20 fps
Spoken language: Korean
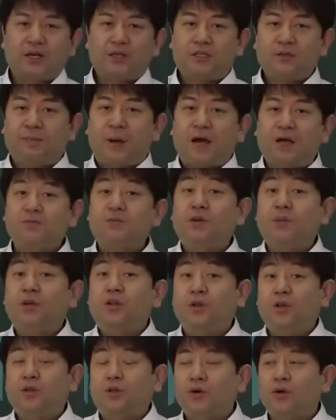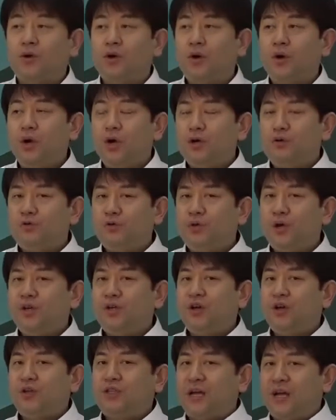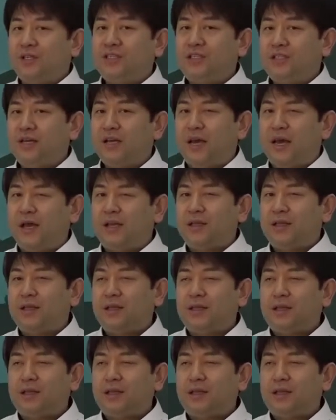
지금 방금 설명드렸던 거 유선기어 장치에